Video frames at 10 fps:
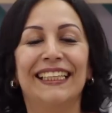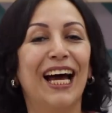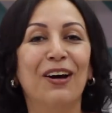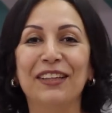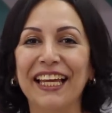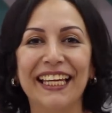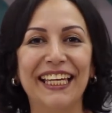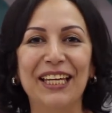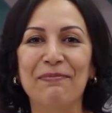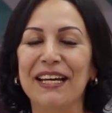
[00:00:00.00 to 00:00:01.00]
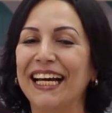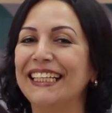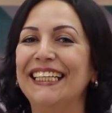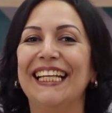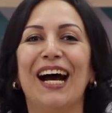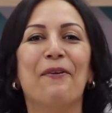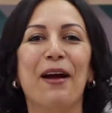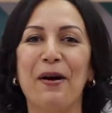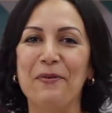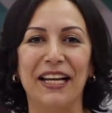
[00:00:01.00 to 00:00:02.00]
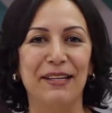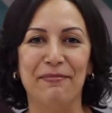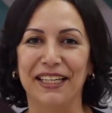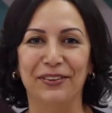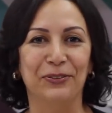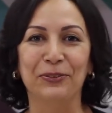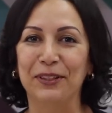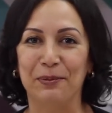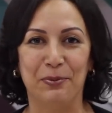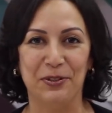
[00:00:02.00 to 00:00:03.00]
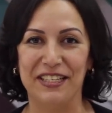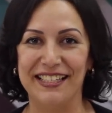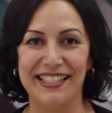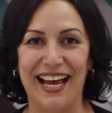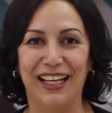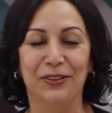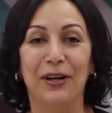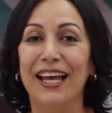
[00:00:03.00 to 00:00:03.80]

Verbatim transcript: Não tem química, não é um alimento ultraprocessado,